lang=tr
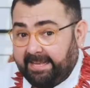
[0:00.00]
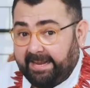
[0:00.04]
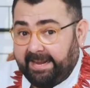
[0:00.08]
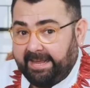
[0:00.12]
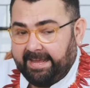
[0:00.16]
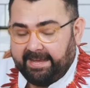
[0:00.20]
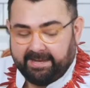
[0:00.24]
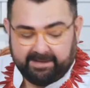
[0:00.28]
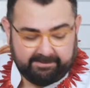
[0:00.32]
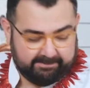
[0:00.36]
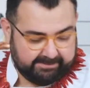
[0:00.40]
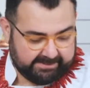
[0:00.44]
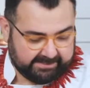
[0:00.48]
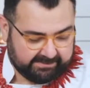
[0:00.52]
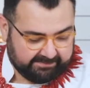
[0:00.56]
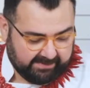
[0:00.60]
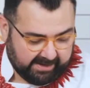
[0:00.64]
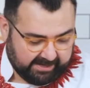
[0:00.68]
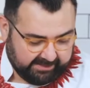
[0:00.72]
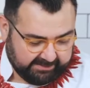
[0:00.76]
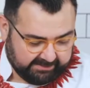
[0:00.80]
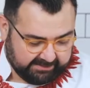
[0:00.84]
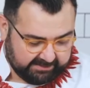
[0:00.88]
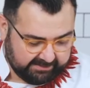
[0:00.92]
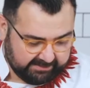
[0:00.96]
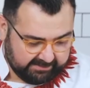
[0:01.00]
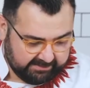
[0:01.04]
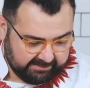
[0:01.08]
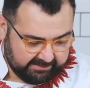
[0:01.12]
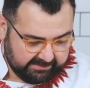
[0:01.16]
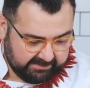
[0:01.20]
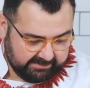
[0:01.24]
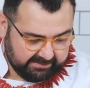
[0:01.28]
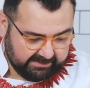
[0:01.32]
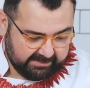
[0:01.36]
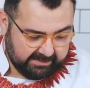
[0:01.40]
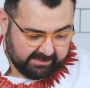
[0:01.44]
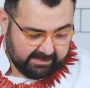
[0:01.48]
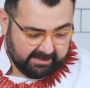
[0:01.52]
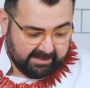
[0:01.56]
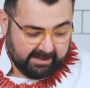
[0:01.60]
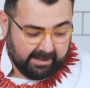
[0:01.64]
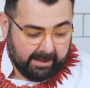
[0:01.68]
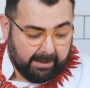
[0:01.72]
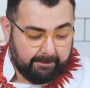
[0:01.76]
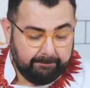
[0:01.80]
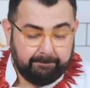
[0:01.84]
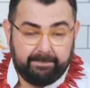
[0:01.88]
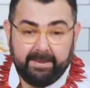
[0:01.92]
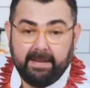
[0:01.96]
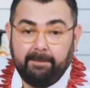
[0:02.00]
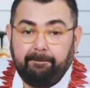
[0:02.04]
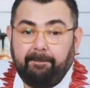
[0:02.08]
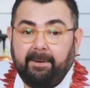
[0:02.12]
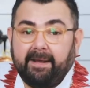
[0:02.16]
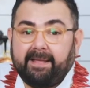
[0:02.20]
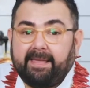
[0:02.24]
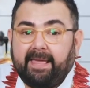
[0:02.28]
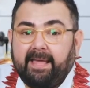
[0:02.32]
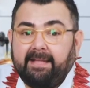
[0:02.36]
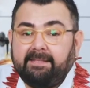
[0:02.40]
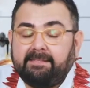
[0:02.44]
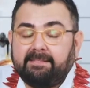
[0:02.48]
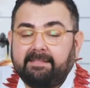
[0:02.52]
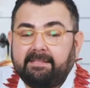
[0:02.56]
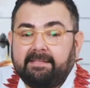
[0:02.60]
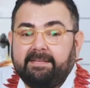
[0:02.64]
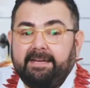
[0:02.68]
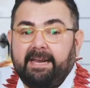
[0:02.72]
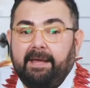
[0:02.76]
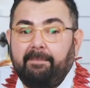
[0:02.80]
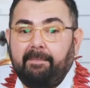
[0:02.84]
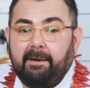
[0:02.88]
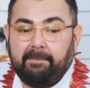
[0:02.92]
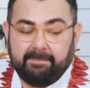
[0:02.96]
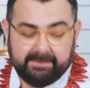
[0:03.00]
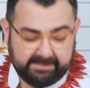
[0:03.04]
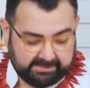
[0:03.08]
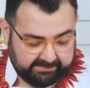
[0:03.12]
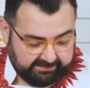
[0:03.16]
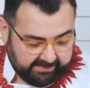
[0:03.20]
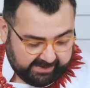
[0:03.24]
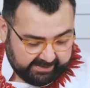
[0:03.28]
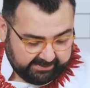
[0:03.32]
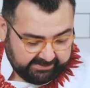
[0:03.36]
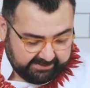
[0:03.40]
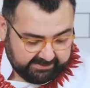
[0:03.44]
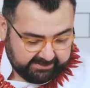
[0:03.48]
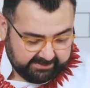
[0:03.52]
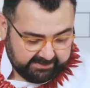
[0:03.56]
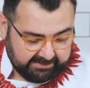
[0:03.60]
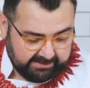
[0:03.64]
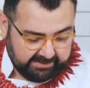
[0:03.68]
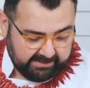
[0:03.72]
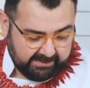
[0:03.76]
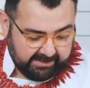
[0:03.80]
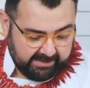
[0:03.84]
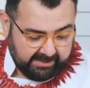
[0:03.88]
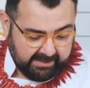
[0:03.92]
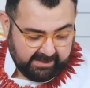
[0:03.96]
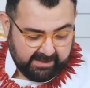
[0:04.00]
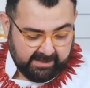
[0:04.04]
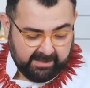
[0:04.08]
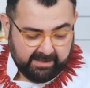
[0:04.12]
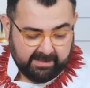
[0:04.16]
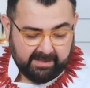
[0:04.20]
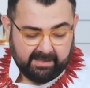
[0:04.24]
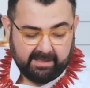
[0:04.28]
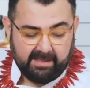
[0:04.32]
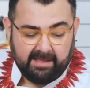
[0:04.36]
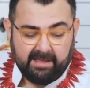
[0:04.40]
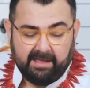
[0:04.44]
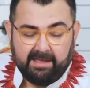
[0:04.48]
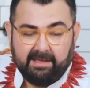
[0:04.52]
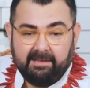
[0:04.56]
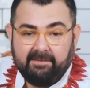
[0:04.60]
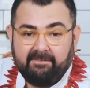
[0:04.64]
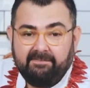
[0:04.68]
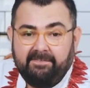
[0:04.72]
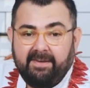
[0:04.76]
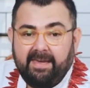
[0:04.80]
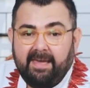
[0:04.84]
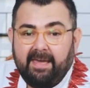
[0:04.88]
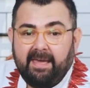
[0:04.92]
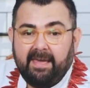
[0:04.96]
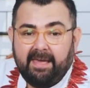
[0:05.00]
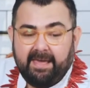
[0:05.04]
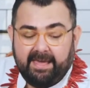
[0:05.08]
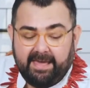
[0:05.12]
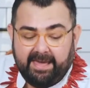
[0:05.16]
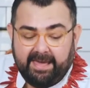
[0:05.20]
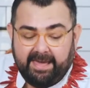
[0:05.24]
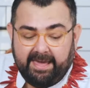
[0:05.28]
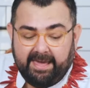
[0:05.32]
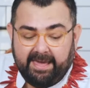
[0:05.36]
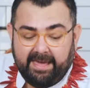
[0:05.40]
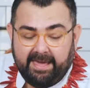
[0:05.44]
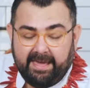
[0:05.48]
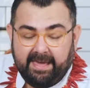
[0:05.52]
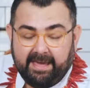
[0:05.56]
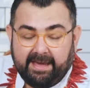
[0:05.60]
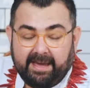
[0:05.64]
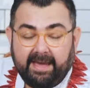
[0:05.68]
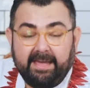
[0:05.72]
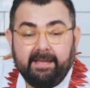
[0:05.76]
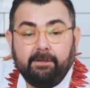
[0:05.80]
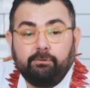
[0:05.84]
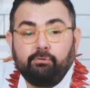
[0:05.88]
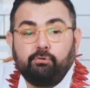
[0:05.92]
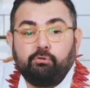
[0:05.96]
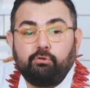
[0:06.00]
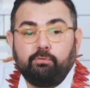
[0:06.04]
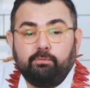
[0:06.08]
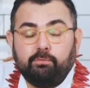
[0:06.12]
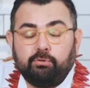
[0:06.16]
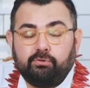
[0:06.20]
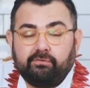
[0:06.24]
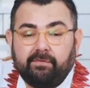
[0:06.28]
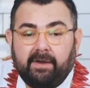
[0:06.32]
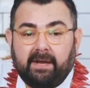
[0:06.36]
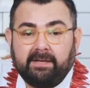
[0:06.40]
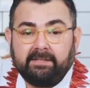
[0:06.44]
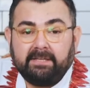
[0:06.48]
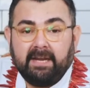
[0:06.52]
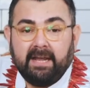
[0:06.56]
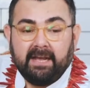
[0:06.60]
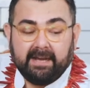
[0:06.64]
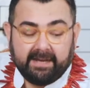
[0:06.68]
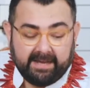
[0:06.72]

Tereyağımız var. Bir paket kremamız var. Ve e, kaya tuzumuz var.